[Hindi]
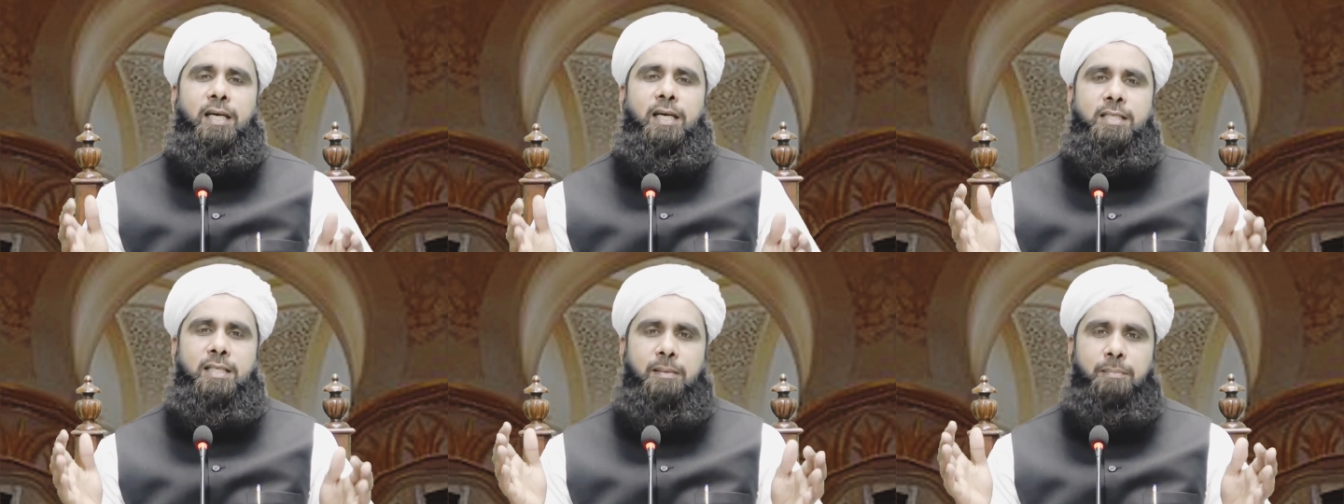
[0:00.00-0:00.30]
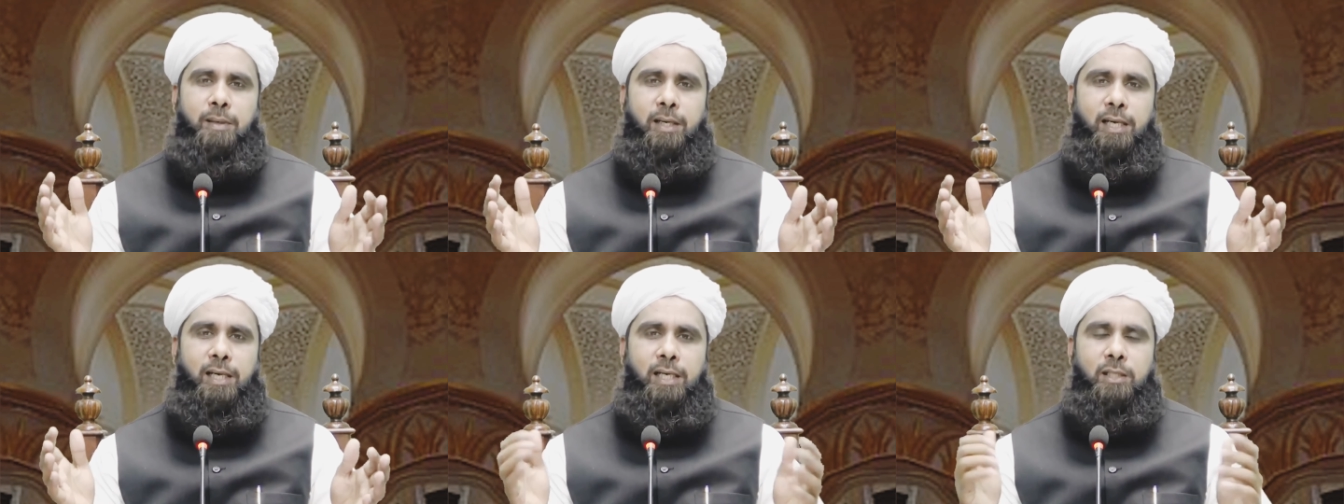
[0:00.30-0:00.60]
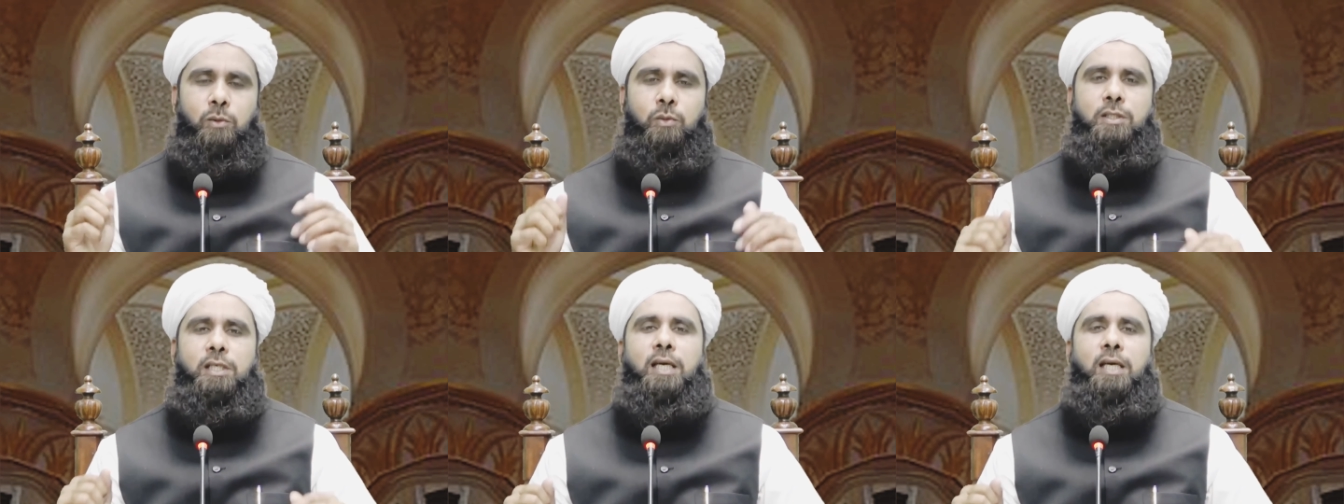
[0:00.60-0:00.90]
ऐसा फल है
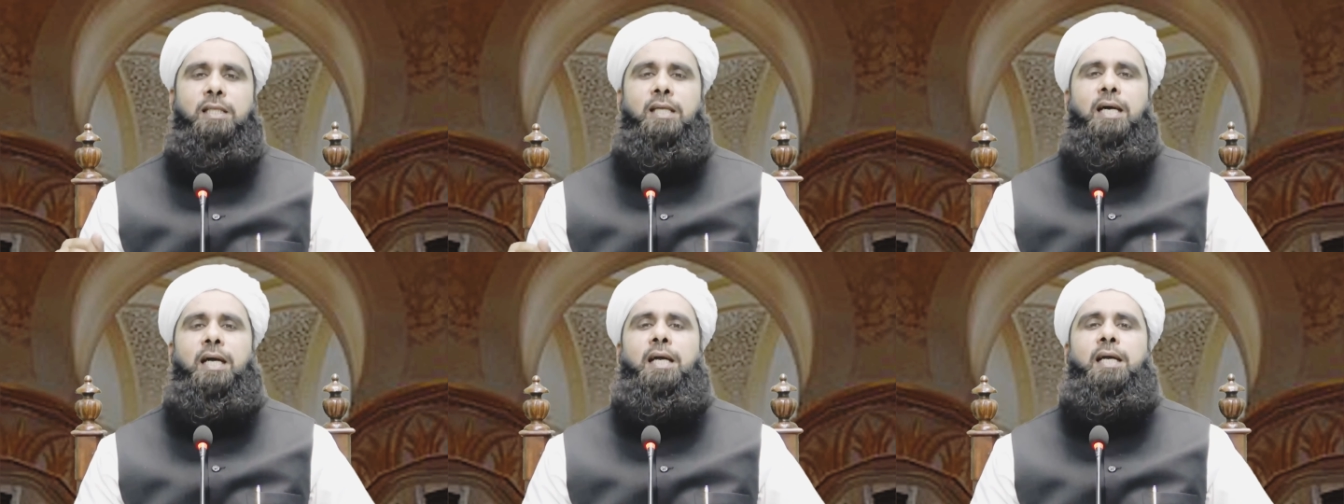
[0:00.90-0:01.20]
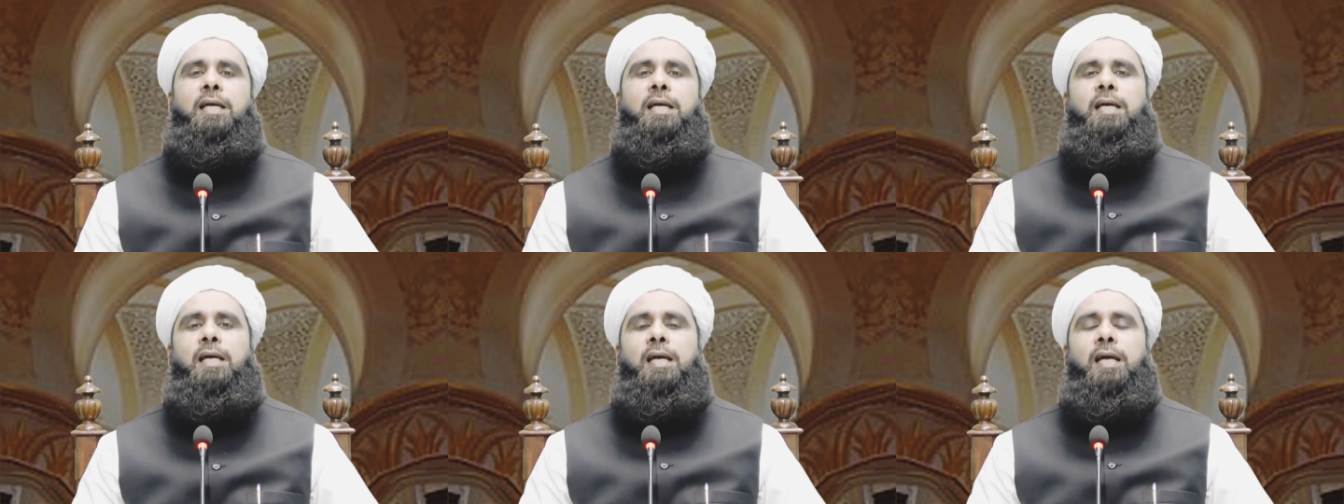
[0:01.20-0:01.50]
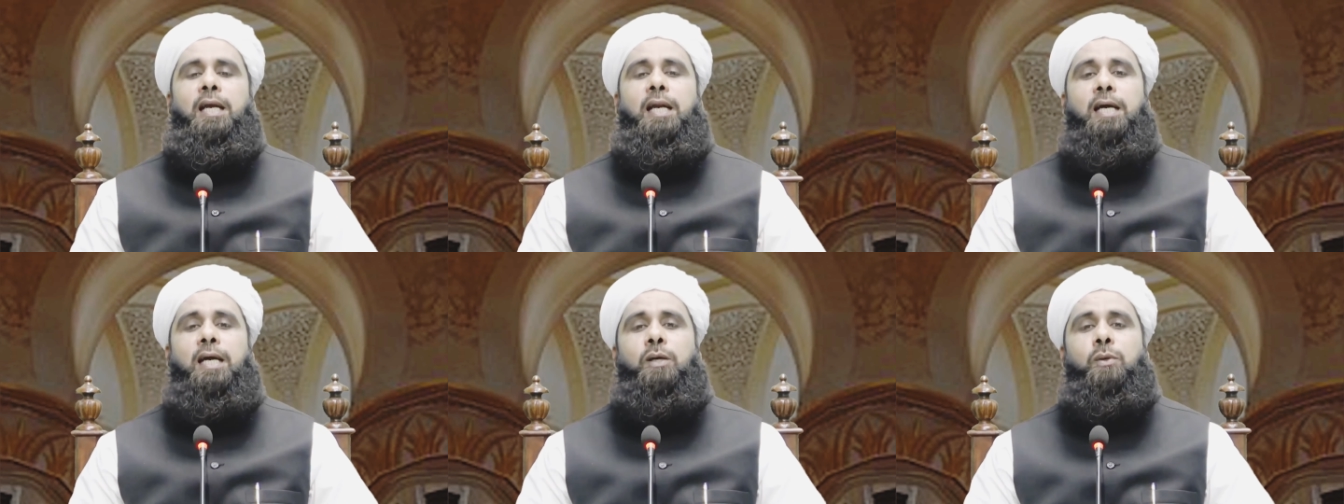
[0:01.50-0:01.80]
जो ज़्यादा है
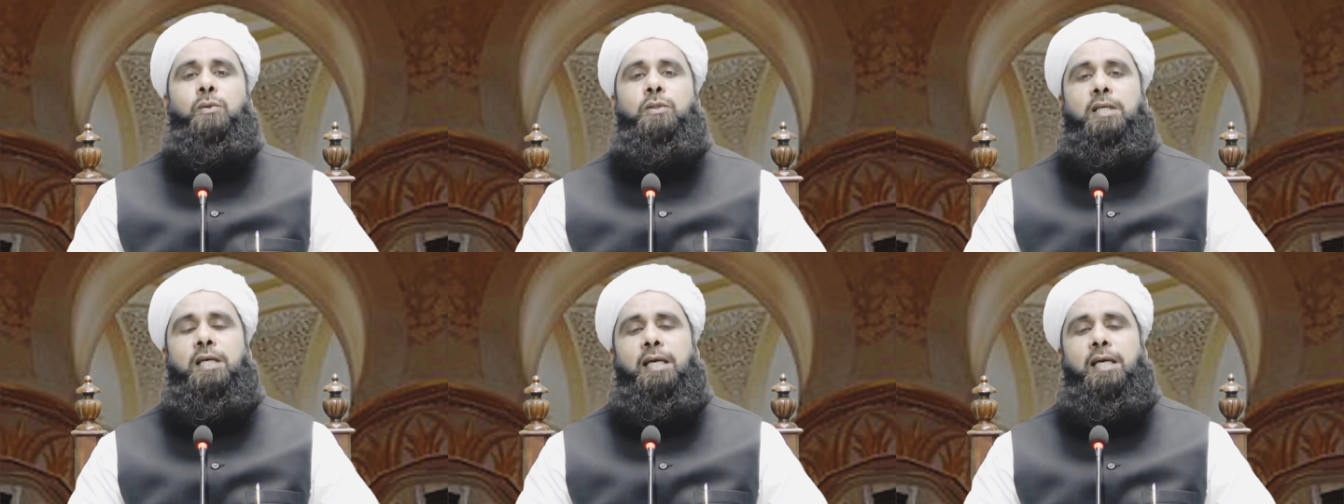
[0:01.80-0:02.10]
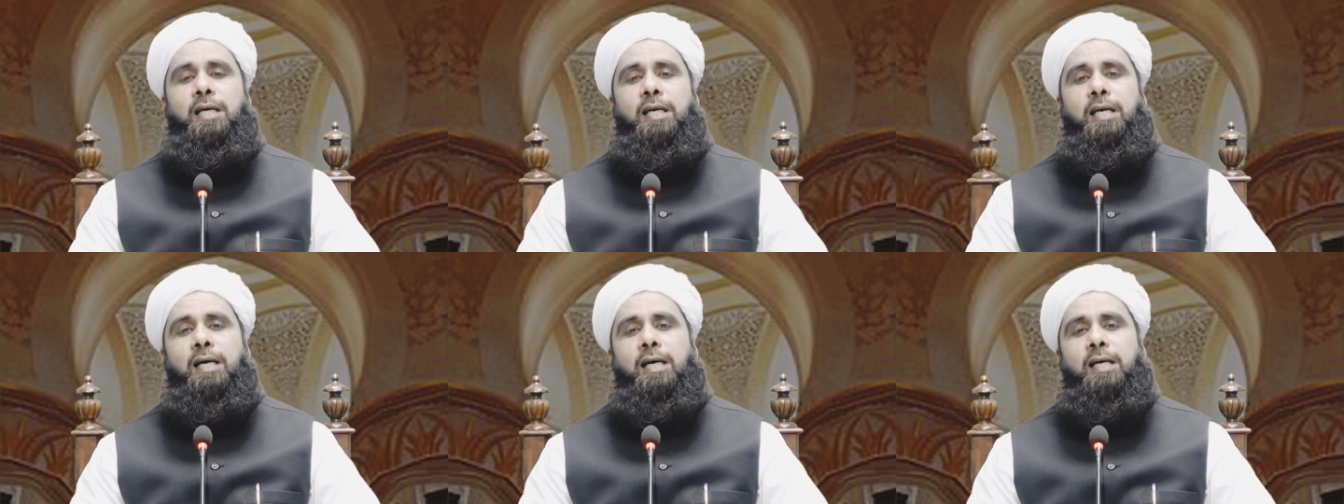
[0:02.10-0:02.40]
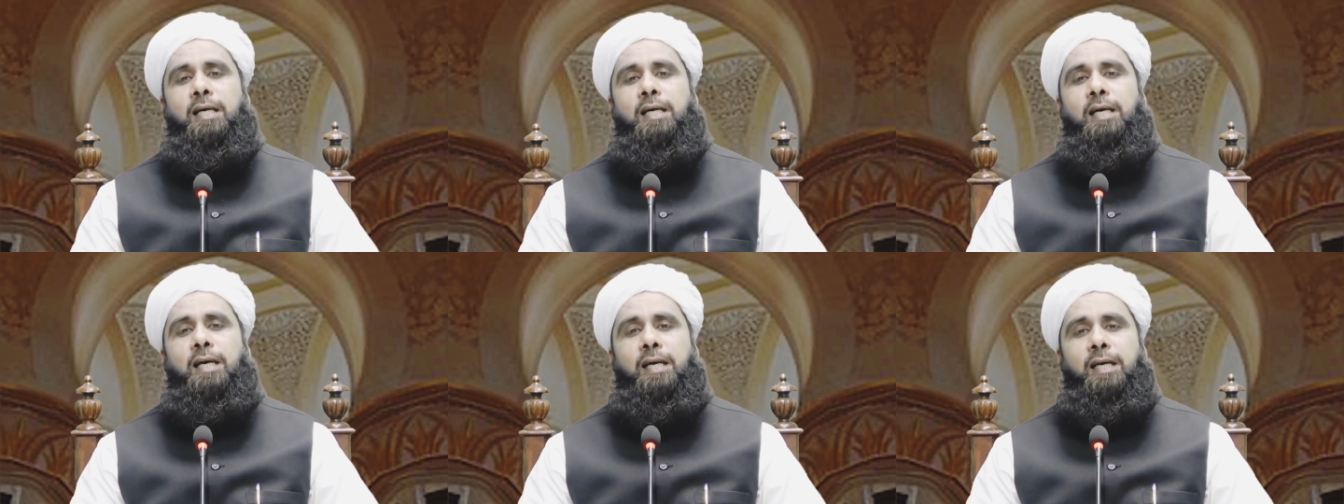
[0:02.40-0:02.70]
लेकिन उसका ऐलान